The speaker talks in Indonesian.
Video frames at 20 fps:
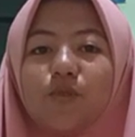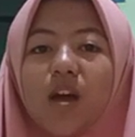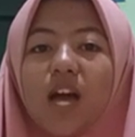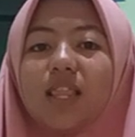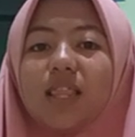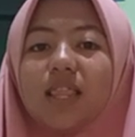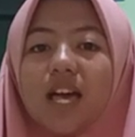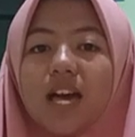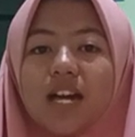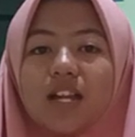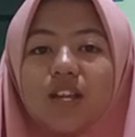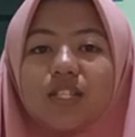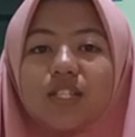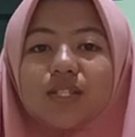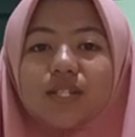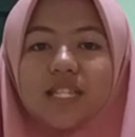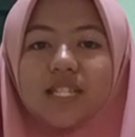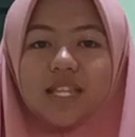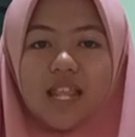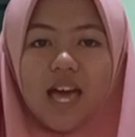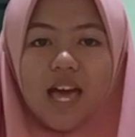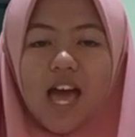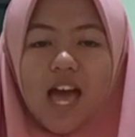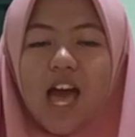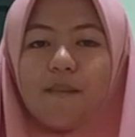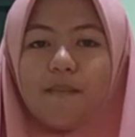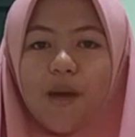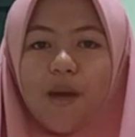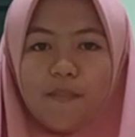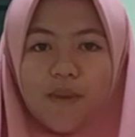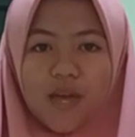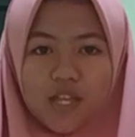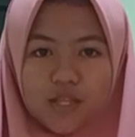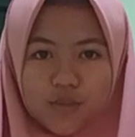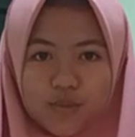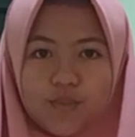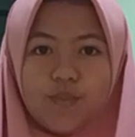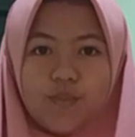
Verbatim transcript: ala rasulillah amat